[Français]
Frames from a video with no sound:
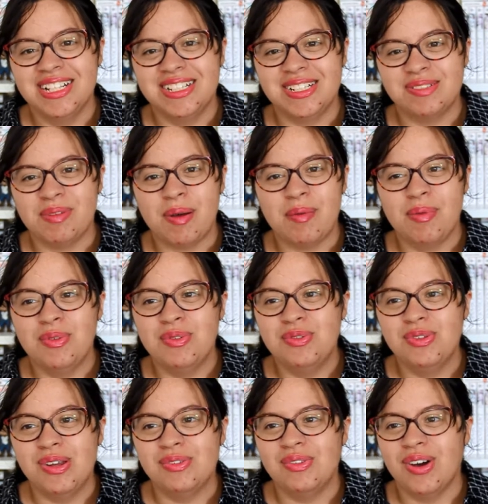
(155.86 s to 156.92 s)
et j'aimerais
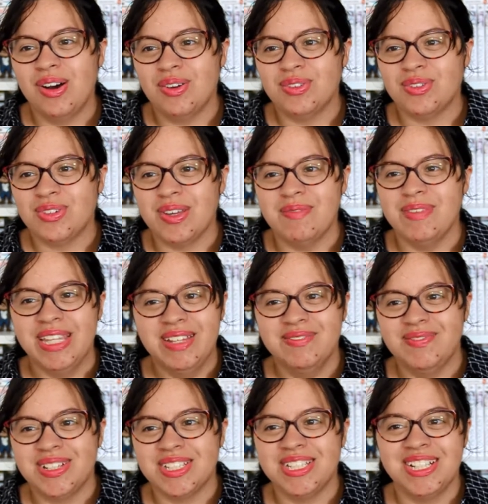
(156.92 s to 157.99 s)
beaucoup l'avoir en tant qu'ami,
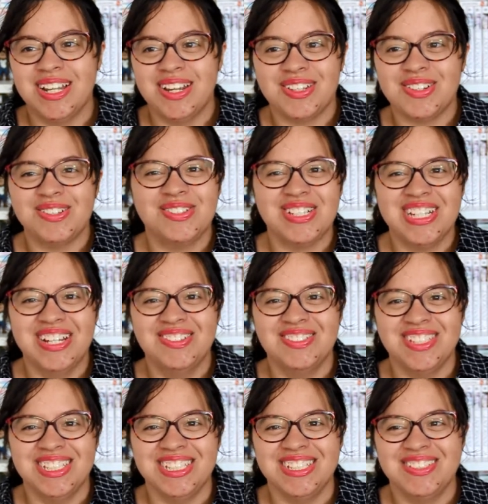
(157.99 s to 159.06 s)
parce qu'il a l'air trop génial
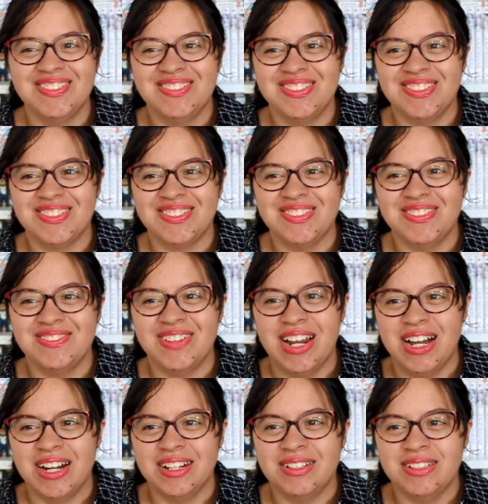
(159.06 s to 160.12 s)
aussi. Donc
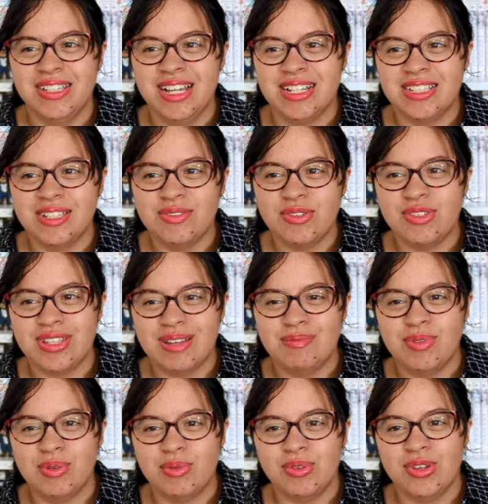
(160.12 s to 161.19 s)
voilà, il y a Severus Snape
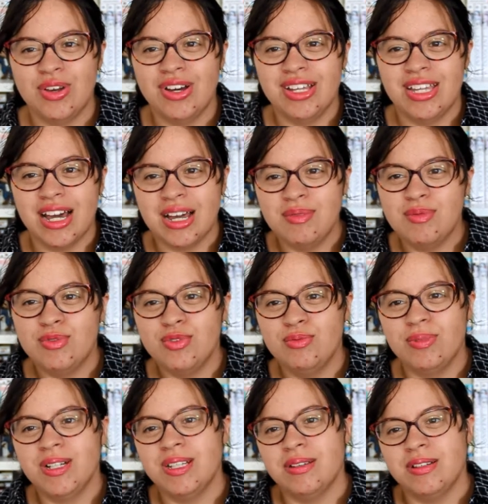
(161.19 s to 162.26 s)
dans mon cœur, et il y a Rémus
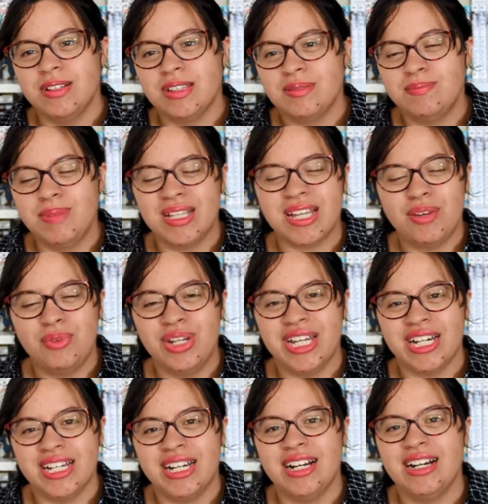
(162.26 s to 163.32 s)
Lupin qui est pas très loin
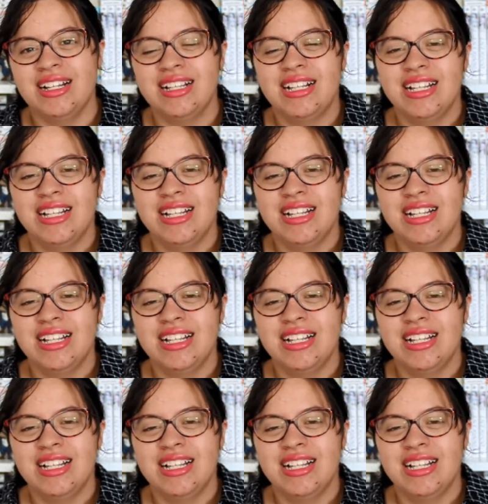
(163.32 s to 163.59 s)
derrière.